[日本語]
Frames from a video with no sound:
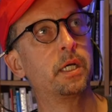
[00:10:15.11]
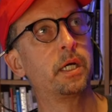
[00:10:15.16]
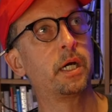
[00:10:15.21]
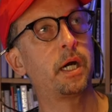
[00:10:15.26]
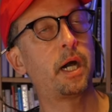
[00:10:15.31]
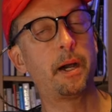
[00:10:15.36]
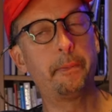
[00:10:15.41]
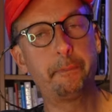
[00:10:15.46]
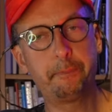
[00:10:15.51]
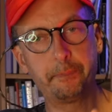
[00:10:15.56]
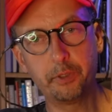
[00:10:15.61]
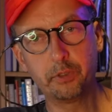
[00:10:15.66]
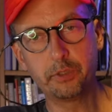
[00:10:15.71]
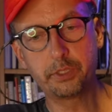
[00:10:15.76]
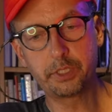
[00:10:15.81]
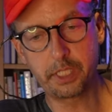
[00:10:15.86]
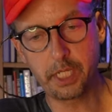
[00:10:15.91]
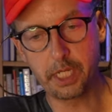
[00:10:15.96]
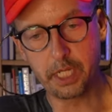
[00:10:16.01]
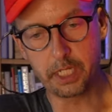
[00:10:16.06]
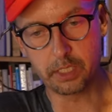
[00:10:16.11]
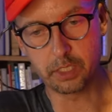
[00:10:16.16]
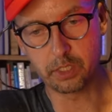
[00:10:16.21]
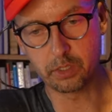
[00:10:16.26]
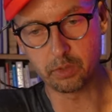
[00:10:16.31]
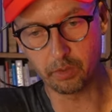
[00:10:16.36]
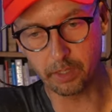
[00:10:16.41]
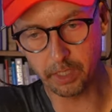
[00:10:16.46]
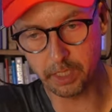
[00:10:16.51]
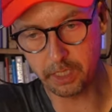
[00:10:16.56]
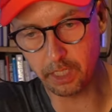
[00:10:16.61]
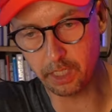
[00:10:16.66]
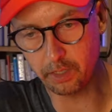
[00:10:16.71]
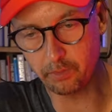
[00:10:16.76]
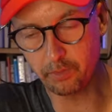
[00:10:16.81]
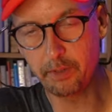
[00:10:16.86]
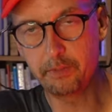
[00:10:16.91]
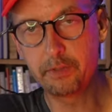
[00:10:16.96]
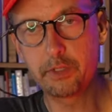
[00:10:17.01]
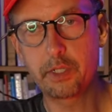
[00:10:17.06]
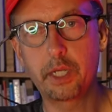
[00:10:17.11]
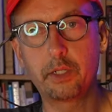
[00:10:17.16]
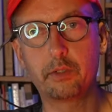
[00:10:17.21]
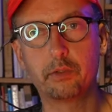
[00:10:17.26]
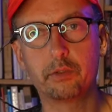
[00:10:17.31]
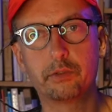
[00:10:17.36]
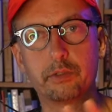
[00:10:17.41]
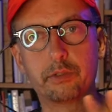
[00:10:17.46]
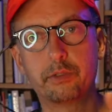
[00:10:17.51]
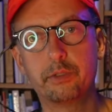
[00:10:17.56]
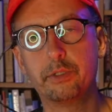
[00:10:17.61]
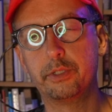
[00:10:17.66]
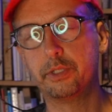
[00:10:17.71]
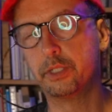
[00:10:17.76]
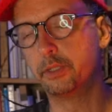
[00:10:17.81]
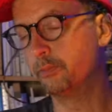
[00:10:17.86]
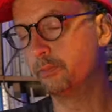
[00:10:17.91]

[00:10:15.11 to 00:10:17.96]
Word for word: 発表してそれからウェブサイトを作るって